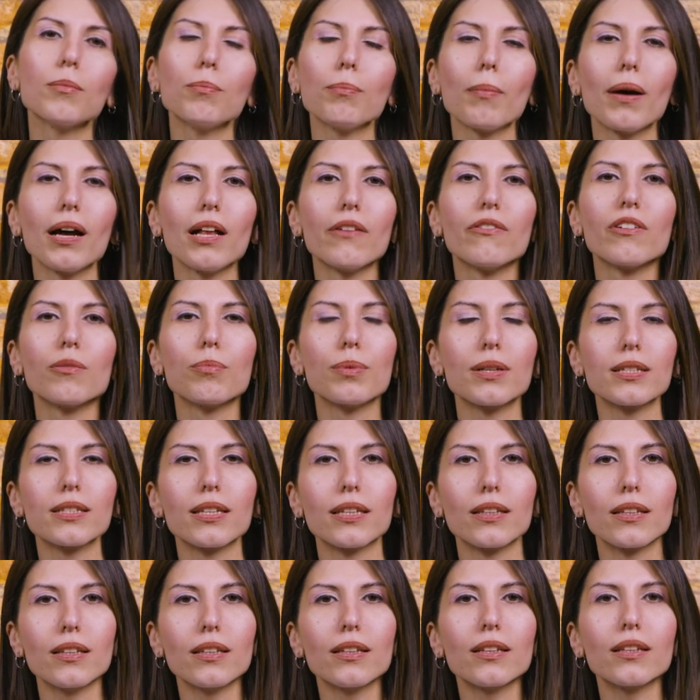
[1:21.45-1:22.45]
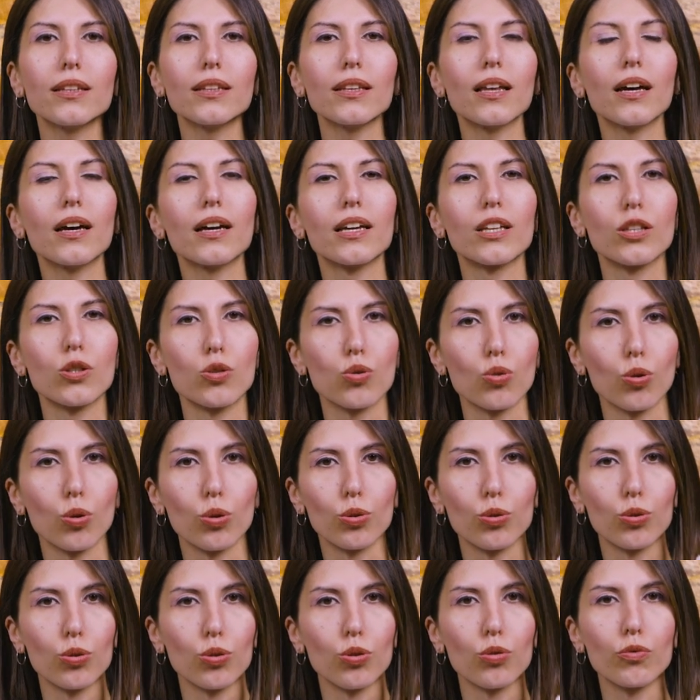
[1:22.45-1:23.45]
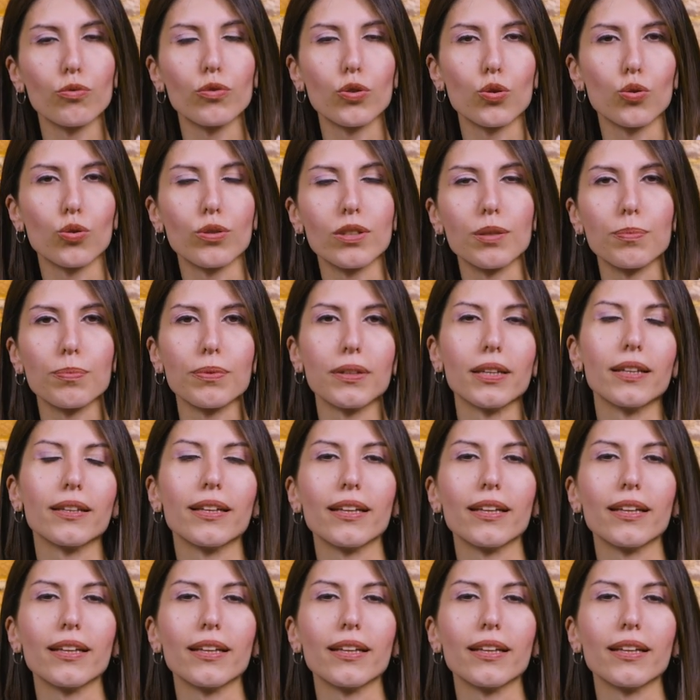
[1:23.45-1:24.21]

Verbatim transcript: bel ve basenin daha ince olduğu vücut tipine